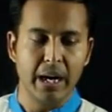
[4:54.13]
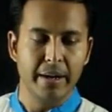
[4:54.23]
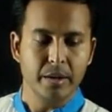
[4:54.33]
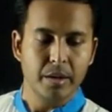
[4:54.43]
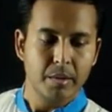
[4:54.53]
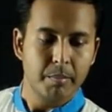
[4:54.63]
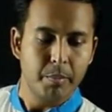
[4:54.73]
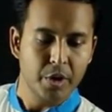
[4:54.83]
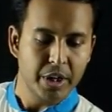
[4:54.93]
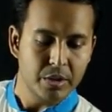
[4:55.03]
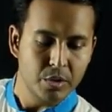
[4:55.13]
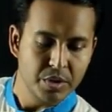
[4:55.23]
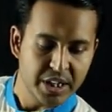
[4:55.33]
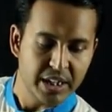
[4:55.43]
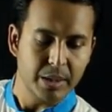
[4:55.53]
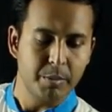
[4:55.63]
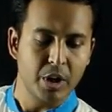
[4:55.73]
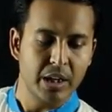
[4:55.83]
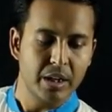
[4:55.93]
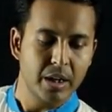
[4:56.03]
আর পরের দুইটাকে
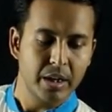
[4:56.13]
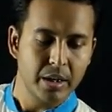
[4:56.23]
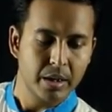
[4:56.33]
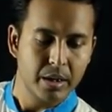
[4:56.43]
বলা হয়